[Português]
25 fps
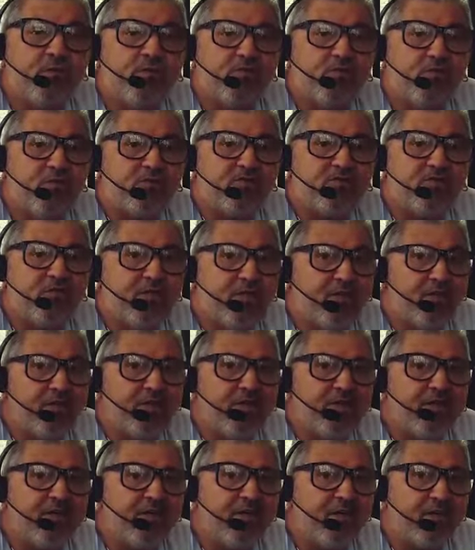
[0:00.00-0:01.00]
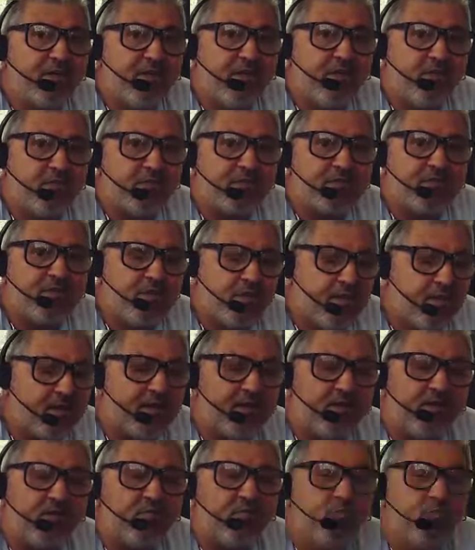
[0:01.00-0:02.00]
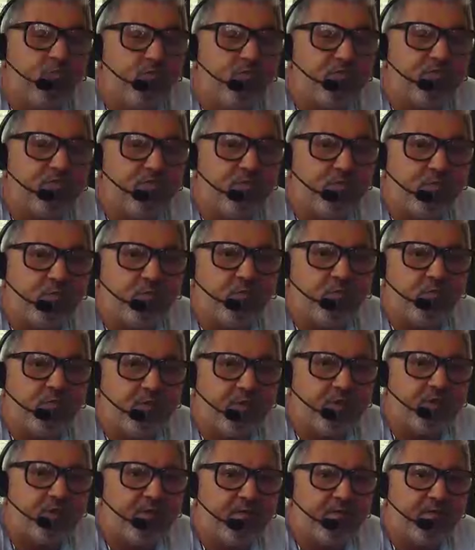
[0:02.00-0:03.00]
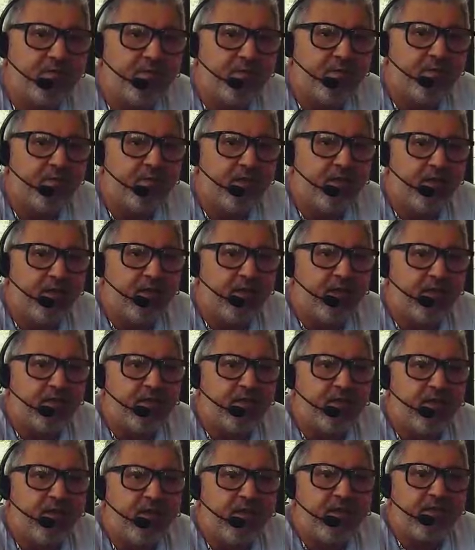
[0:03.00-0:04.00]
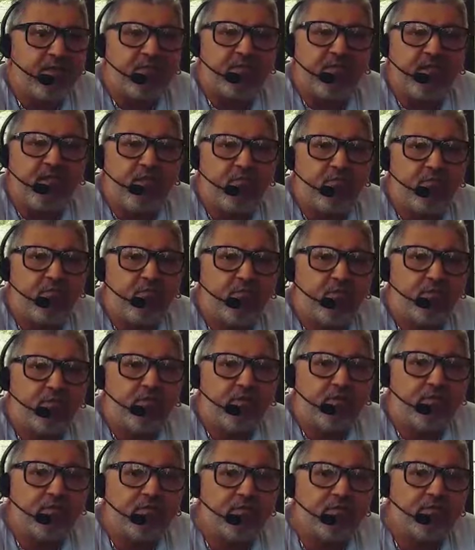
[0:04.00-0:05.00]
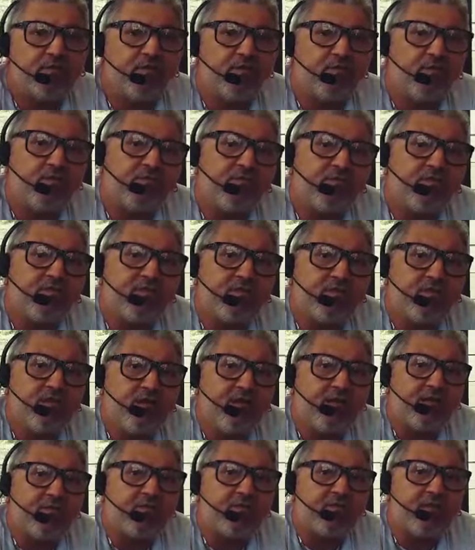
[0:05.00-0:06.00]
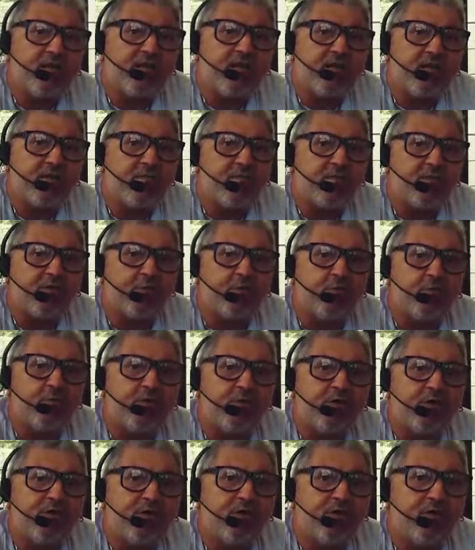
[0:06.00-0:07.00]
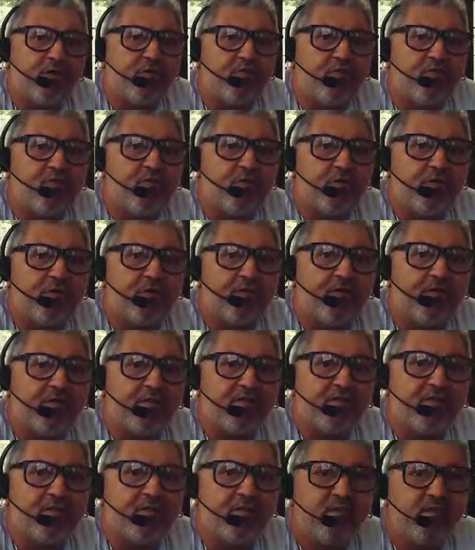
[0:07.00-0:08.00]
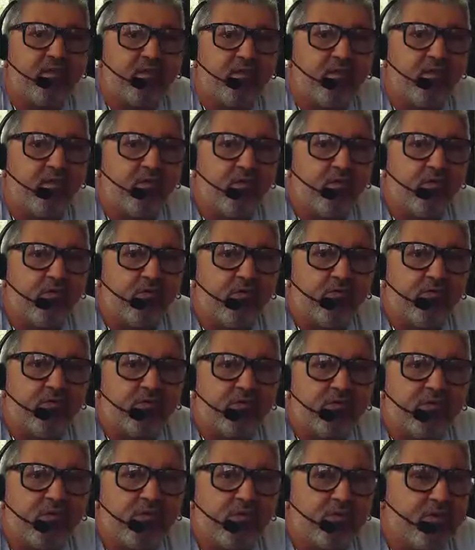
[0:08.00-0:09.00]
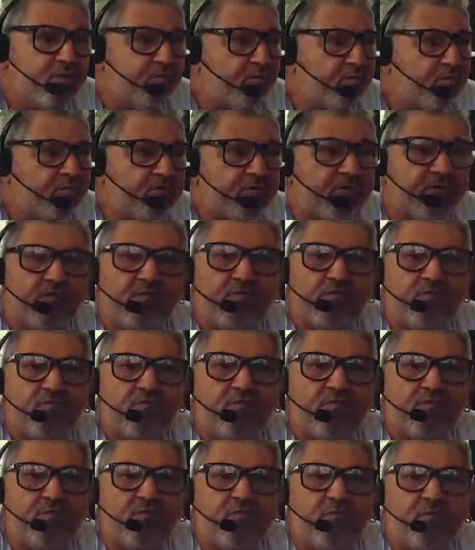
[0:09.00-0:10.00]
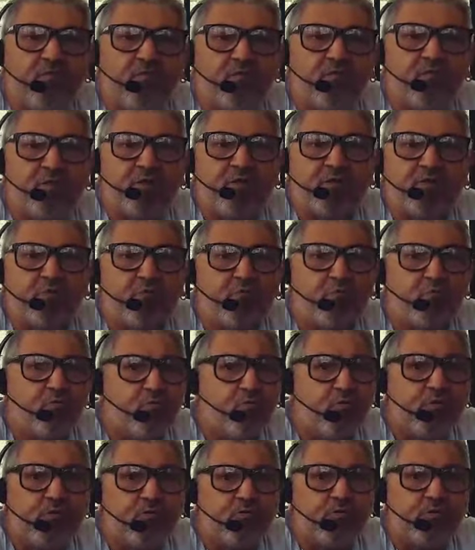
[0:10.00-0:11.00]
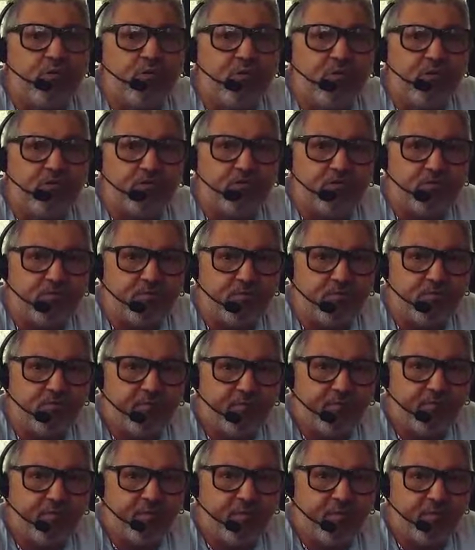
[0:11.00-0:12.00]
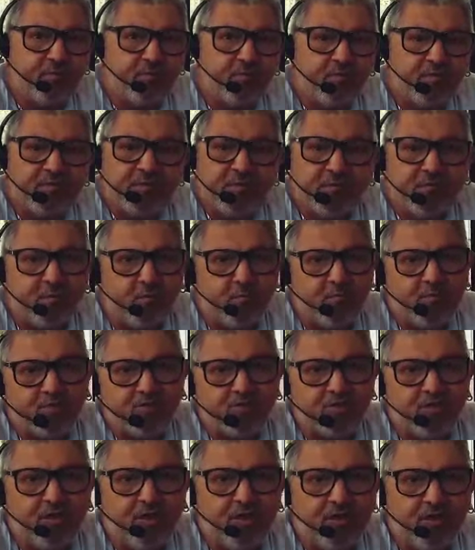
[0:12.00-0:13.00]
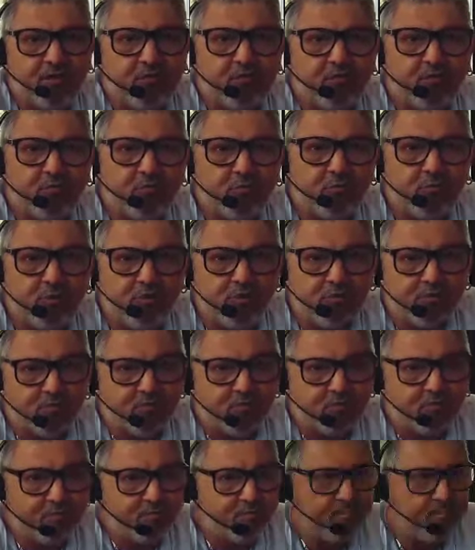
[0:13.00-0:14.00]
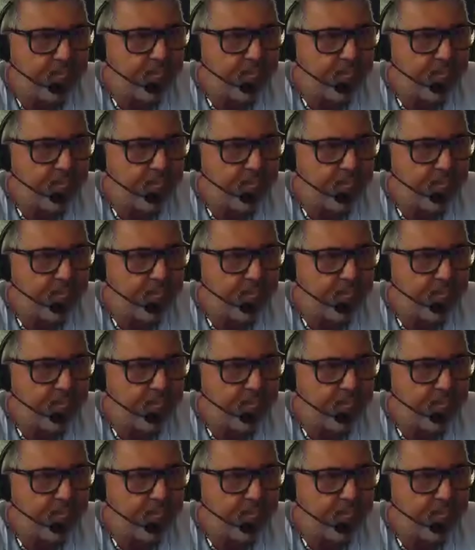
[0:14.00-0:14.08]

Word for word: com a chegada da Ritelza aqui no município, tá? Aquiraz é uma das 19 cidades da área metropolitana de Fortaleza, onde tem demonstrado um desenvolvimento muito grande, principalmente na área do turismo.